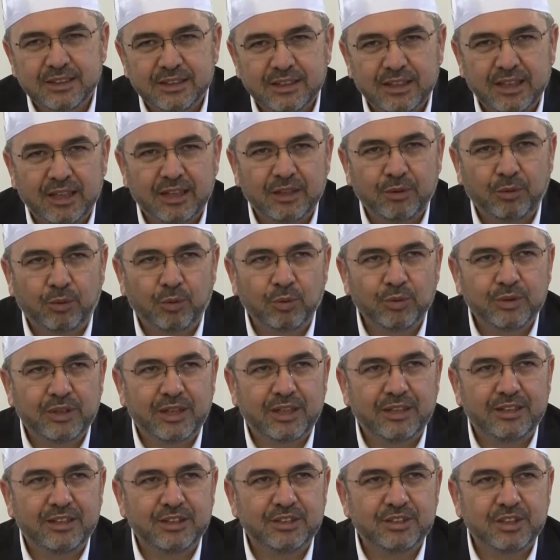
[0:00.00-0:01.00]
Yani
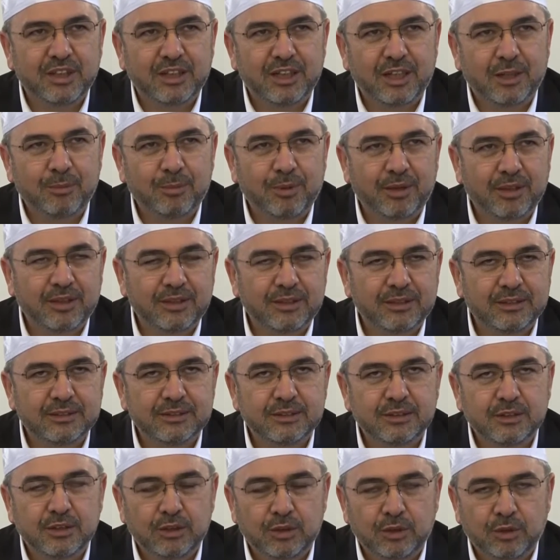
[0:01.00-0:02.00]
onlara da Cenab-ı
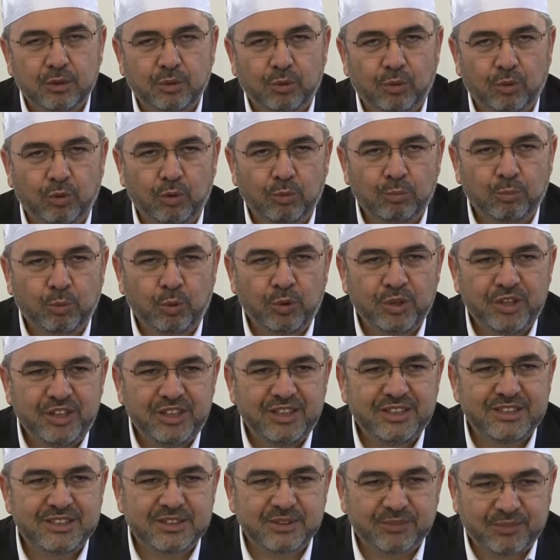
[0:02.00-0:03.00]
Hakk'ın o
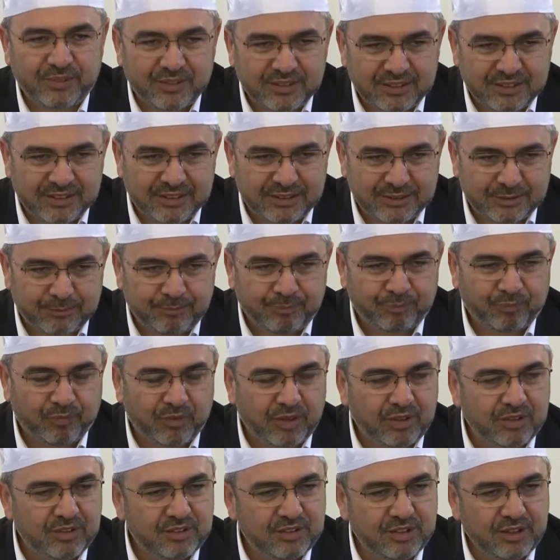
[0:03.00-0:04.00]
muhyi sıfatını,
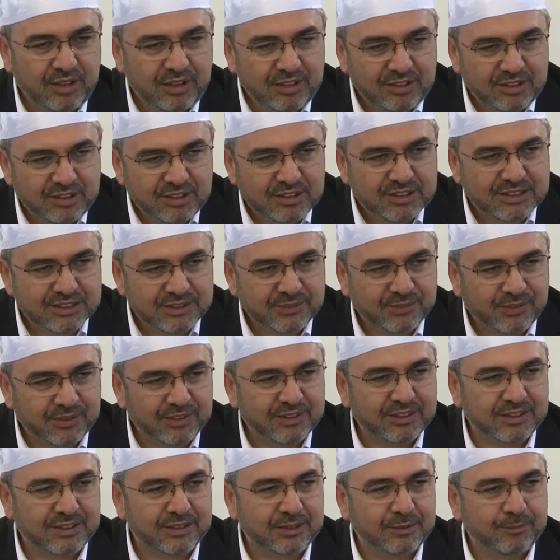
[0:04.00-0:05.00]
diriltici
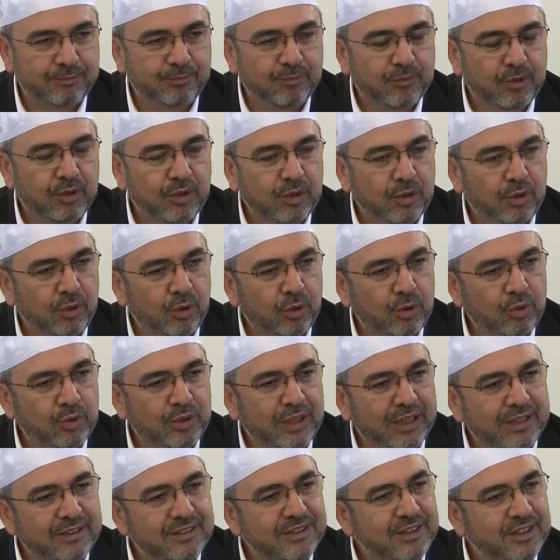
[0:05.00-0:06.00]
sıfatını,
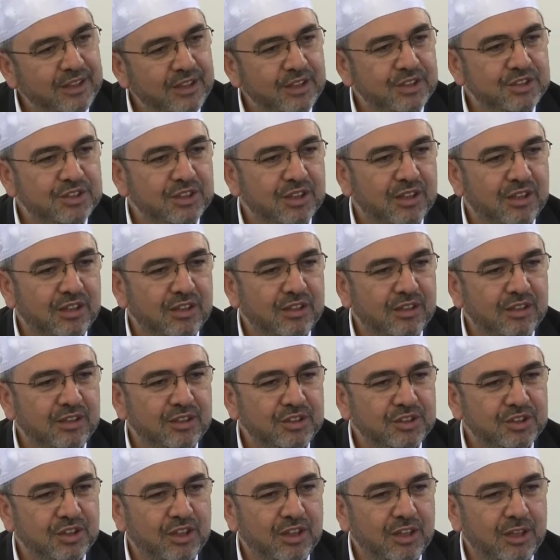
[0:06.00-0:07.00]
ölüden diriye çıkar,
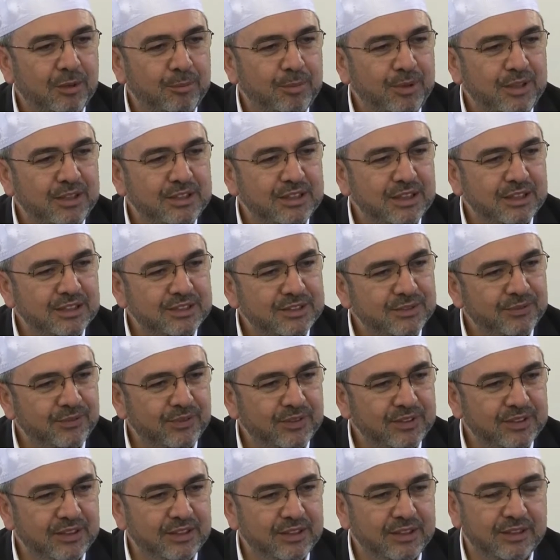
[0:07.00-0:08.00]
çıkarabilecek
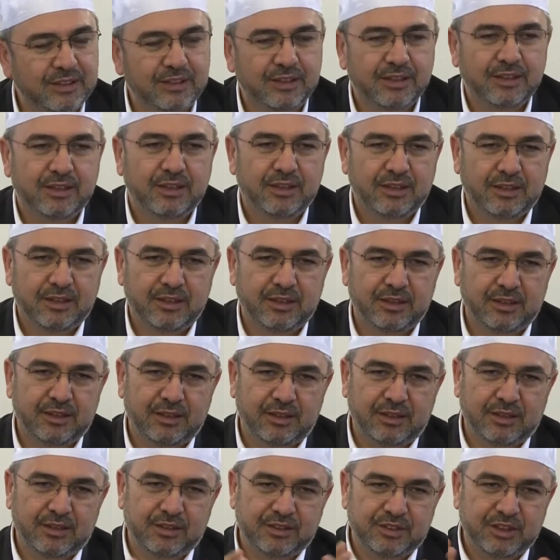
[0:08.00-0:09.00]
sıfatını e,
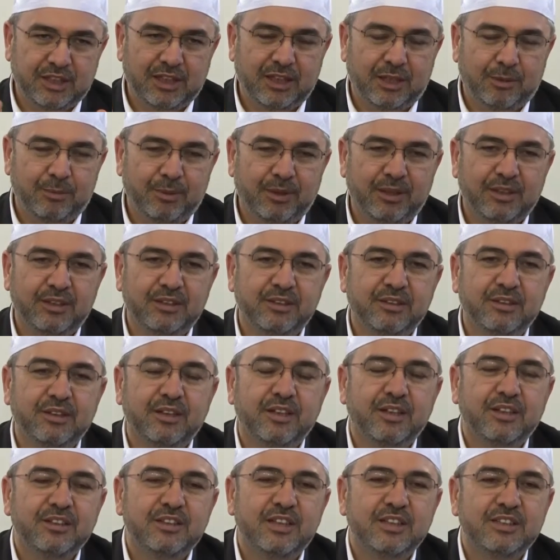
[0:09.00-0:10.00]
Cenab-ı Hakk'ın
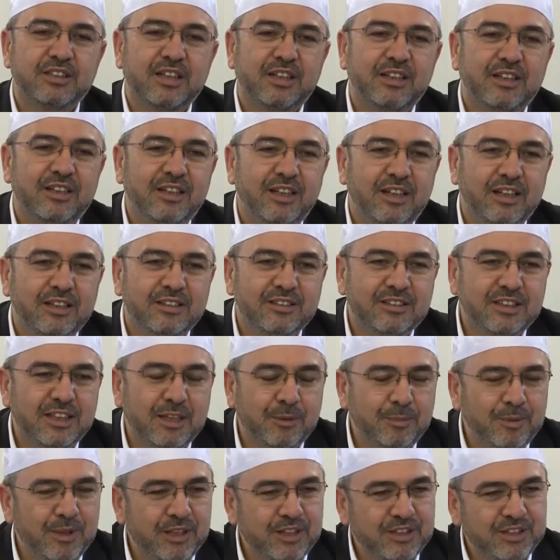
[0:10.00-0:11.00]
tecelli
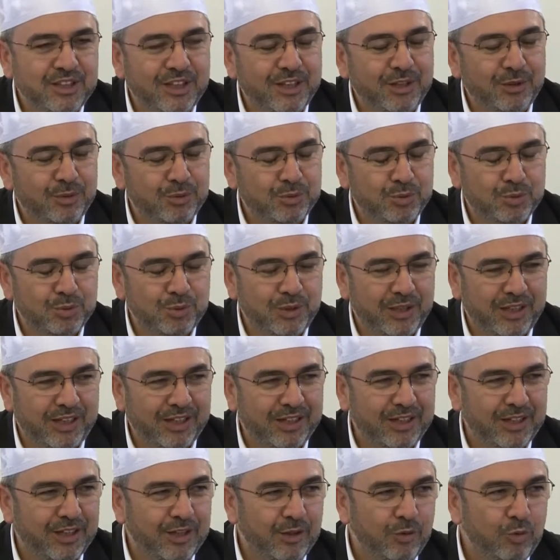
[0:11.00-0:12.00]
ettirebileceğini
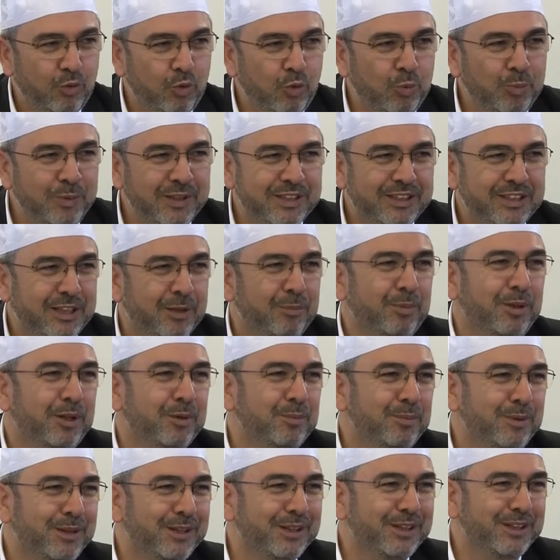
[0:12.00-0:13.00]
düşünerek ümitle
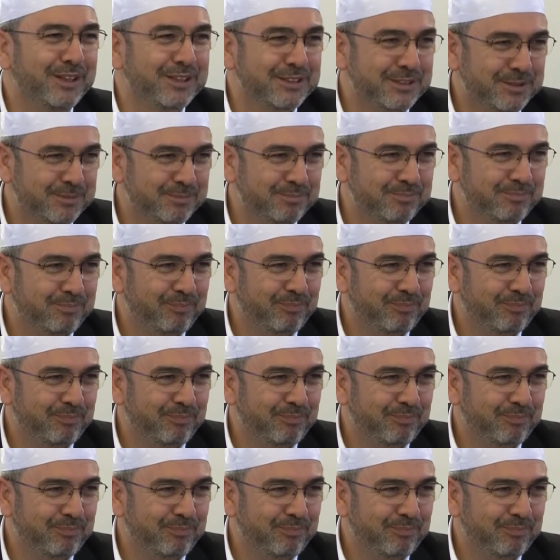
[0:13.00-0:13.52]
bakmak lazım